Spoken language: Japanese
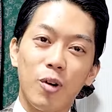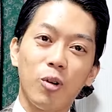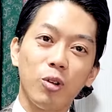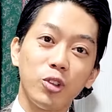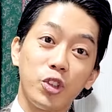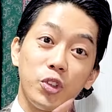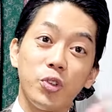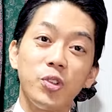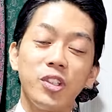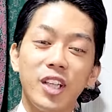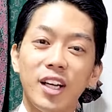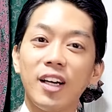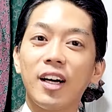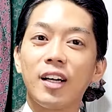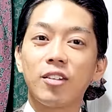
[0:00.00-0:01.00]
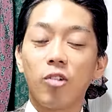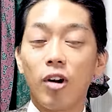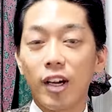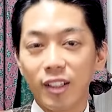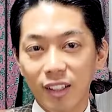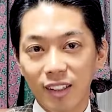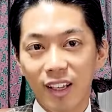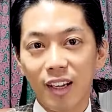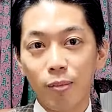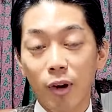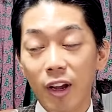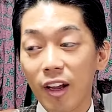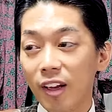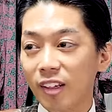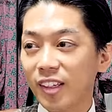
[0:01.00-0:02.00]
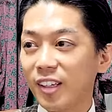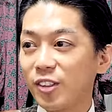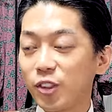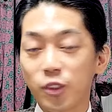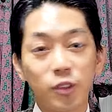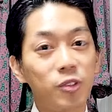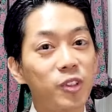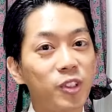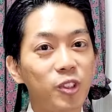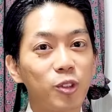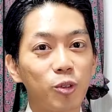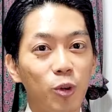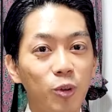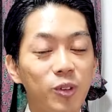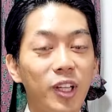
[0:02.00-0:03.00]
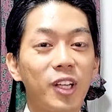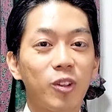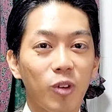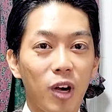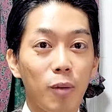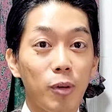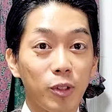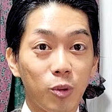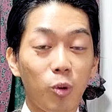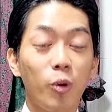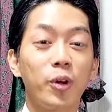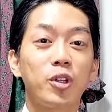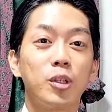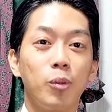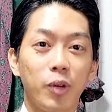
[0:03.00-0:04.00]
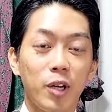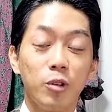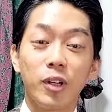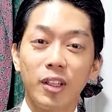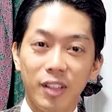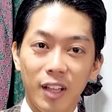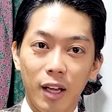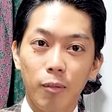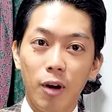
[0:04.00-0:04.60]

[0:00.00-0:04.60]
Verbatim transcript: この12年間の間で、まあ、英検12級通ったりとか、まあ、TOEIC もね、受けて、